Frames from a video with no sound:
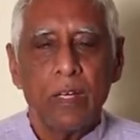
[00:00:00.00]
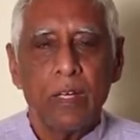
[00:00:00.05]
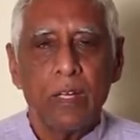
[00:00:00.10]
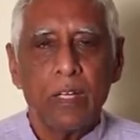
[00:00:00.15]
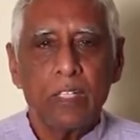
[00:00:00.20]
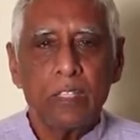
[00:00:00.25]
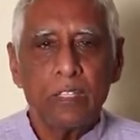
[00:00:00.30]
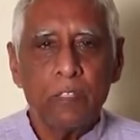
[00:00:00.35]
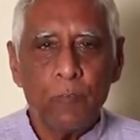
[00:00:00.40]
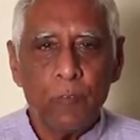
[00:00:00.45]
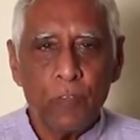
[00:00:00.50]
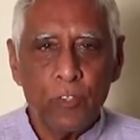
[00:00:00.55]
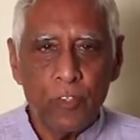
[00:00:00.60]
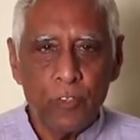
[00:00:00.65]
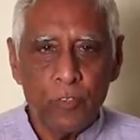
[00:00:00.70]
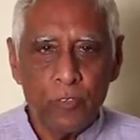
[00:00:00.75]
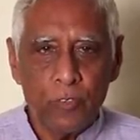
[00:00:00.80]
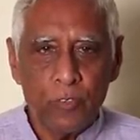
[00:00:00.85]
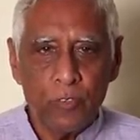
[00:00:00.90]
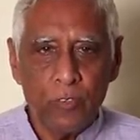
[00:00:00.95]

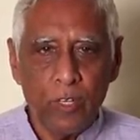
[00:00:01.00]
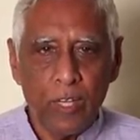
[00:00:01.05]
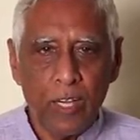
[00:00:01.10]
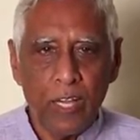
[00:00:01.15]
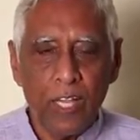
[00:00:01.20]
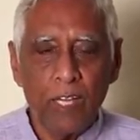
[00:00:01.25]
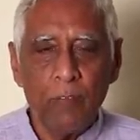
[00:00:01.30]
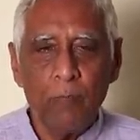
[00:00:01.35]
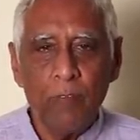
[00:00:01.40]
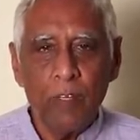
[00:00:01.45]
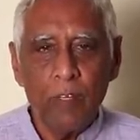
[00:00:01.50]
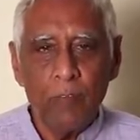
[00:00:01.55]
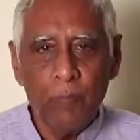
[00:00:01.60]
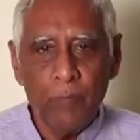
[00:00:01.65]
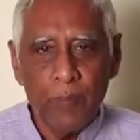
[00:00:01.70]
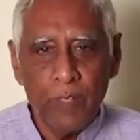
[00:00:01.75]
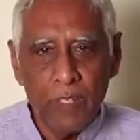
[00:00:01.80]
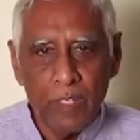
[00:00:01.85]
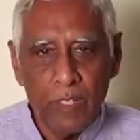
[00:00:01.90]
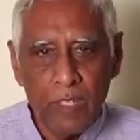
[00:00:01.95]
రక్తపోటు హై
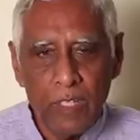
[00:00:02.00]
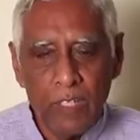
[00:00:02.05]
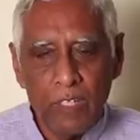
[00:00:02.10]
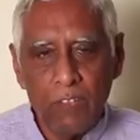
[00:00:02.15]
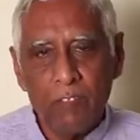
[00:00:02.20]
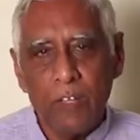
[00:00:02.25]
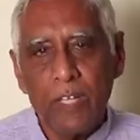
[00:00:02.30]
బీపీని